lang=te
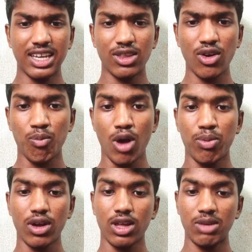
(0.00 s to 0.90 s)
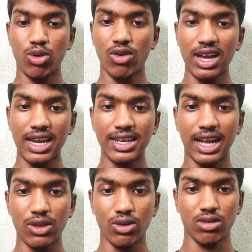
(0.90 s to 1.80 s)
ఏదో పాపులర్ అయిపోవాలని
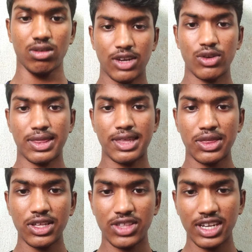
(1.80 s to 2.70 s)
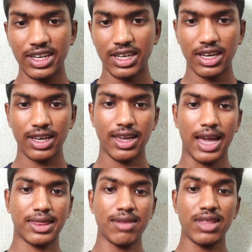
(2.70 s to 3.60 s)
కాదు నేను ఎస్ఎస్సి జీడీకి
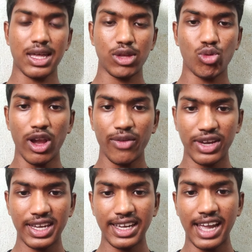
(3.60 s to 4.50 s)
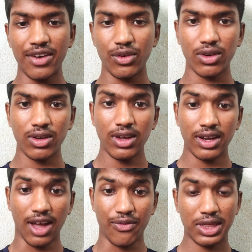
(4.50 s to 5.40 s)
ఎగ్జామ్ రాసి క్వాలిఫై అయ్యాను
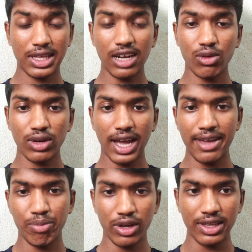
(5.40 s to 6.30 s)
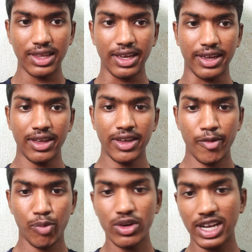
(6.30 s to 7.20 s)
నా ఫిజికల్ కూడా అయిపోయింది
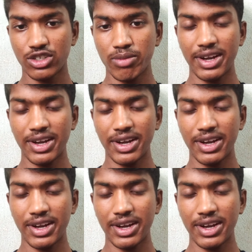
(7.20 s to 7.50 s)
ఇప్పుడు నెక్స్ట్